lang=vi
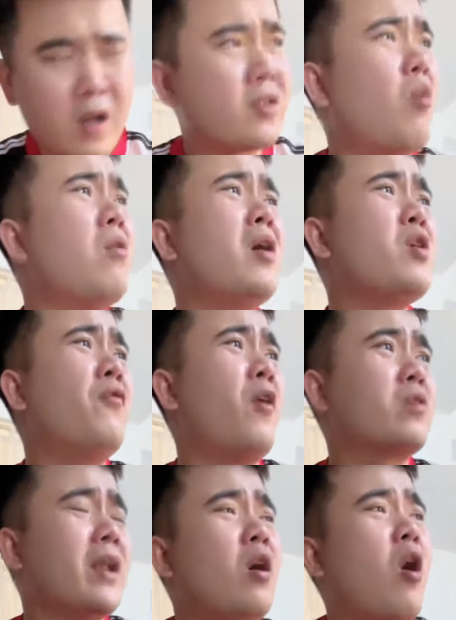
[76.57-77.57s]
tùng ơi vô
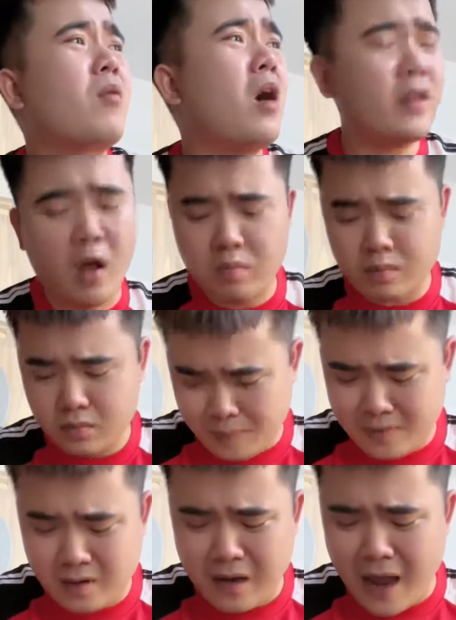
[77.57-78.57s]
phụ tách hột coi tùng
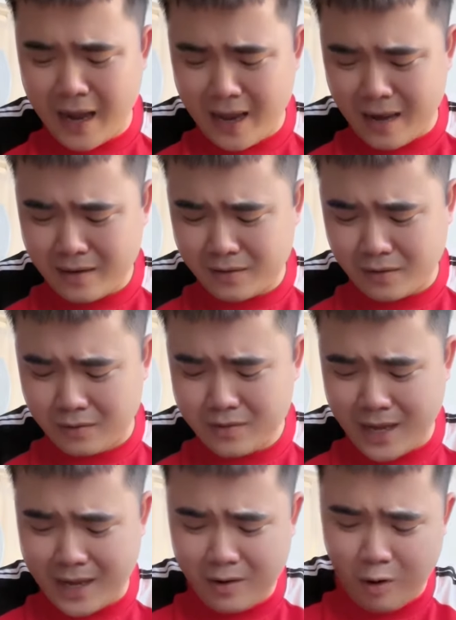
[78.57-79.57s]
ai ăn thì tự
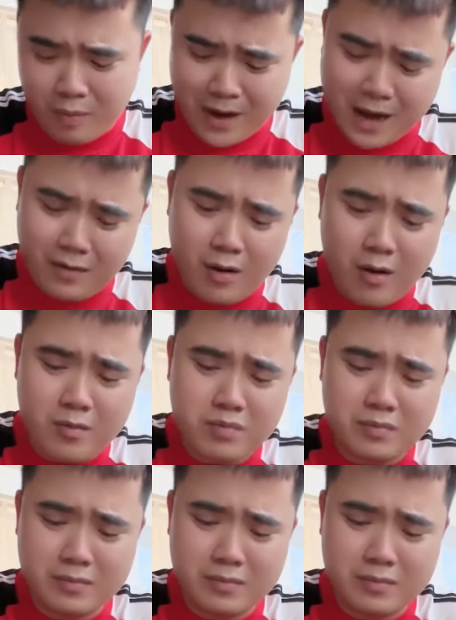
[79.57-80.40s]
nhè hột ra được không